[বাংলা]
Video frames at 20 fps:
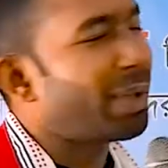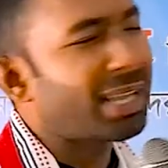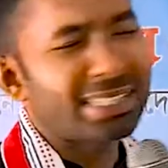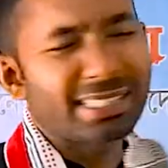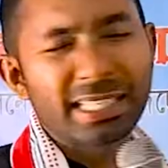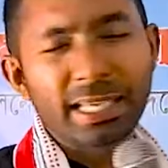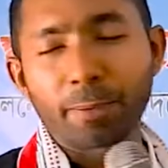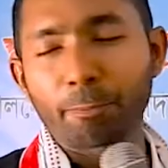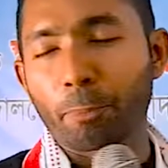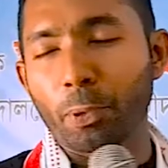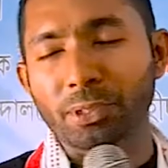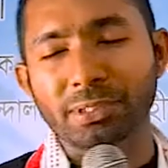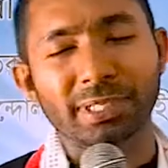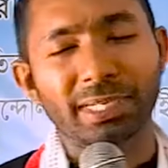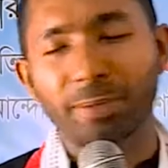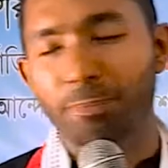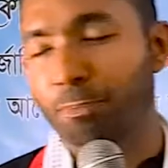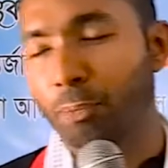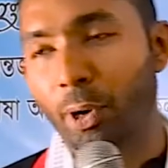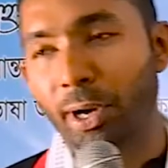বেসিক
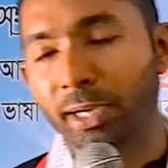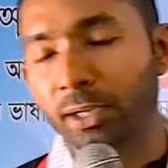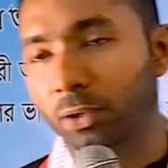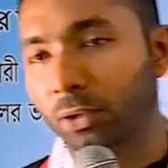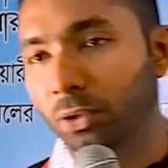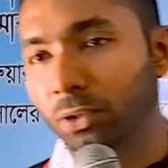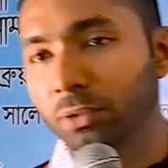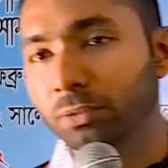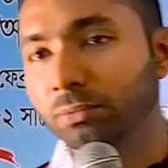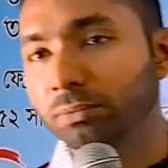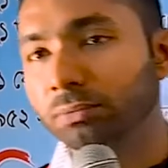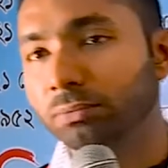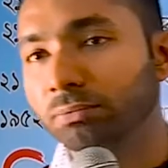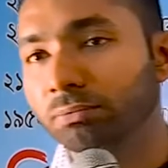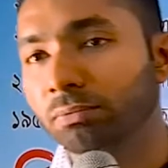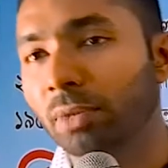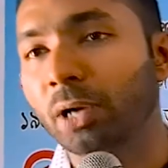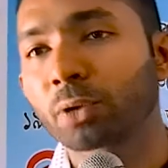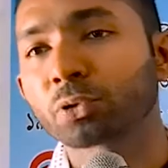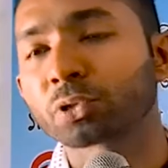পজিটিভ পয়েন্টগুলো
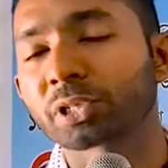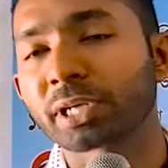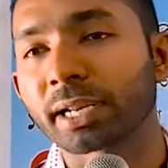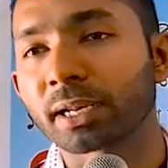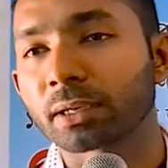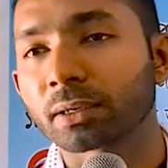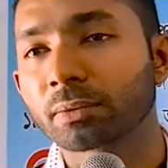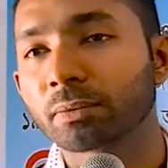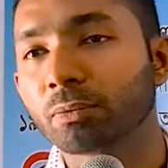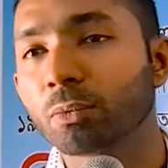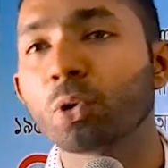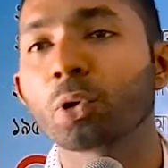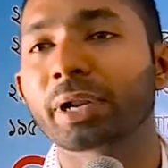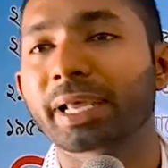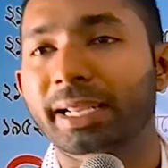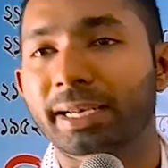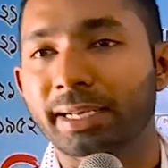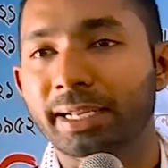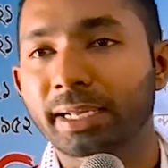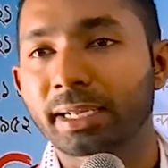মানুষের
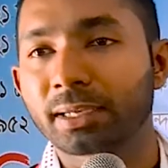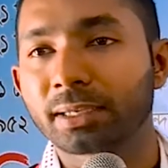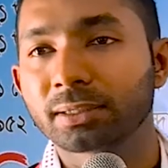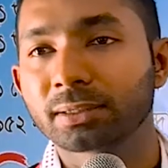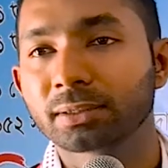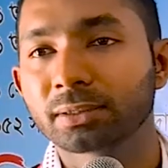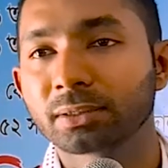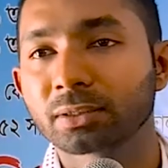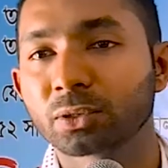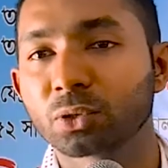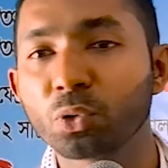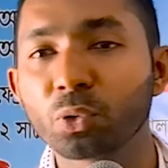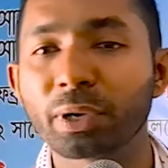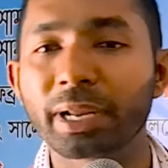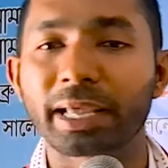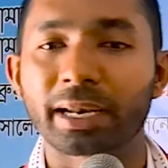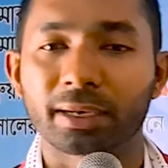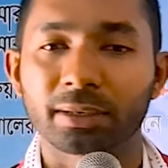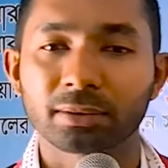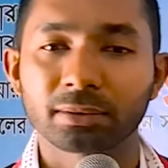মনের
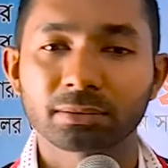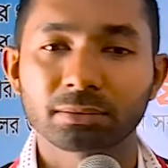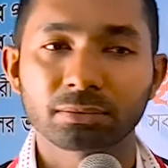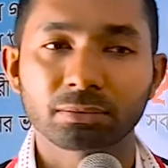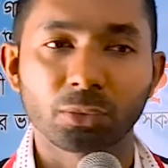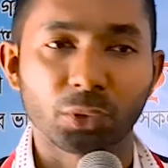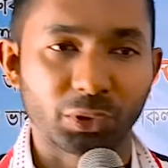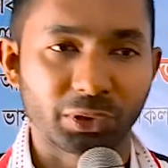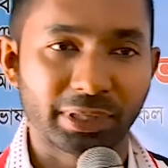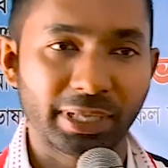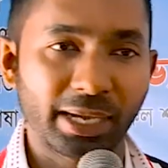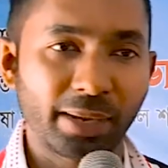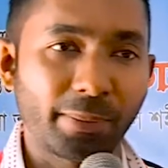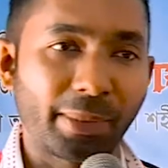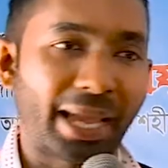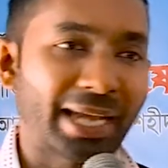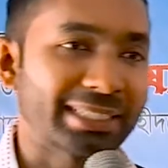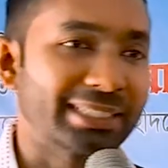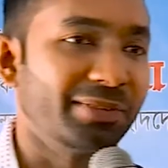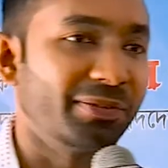গুণের মধ্যে
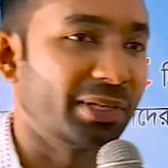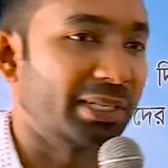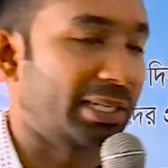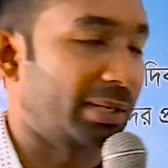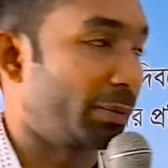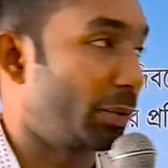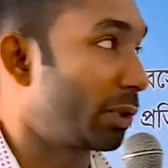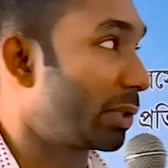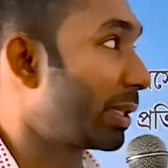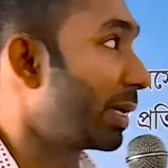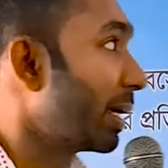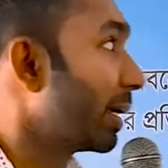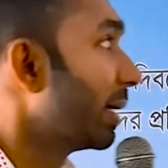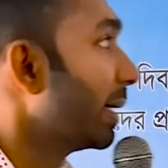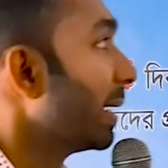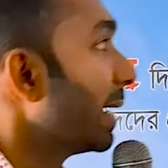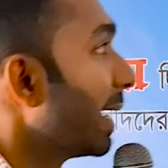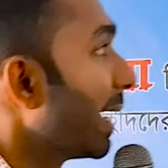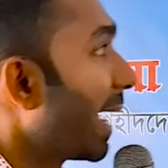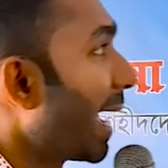বা অ্যাক্টিভিটির মধ্যে
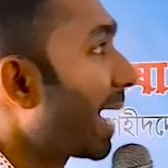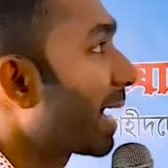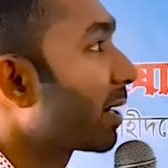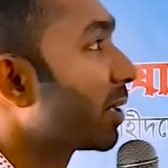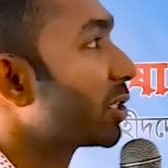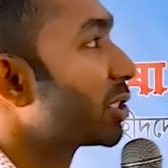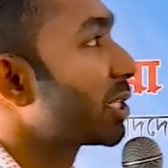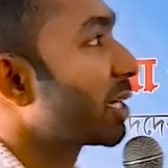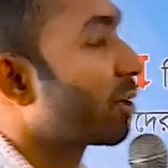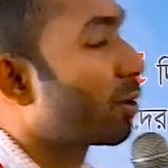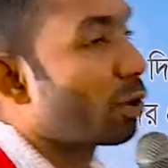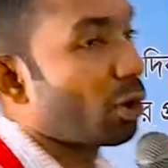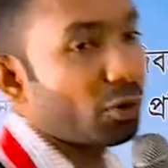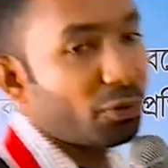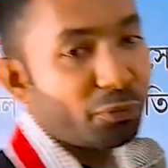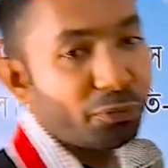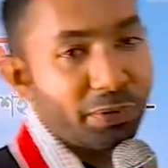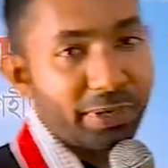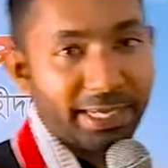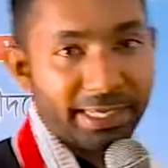এক হচ্ছে
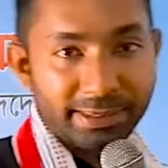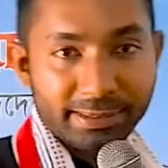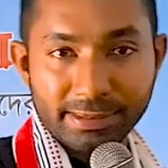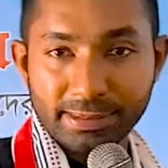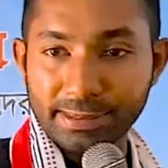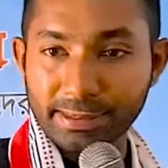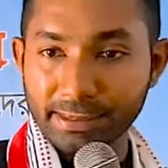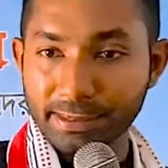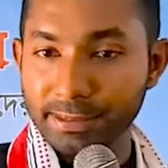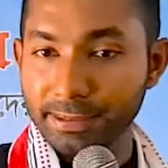কনফিডেন্স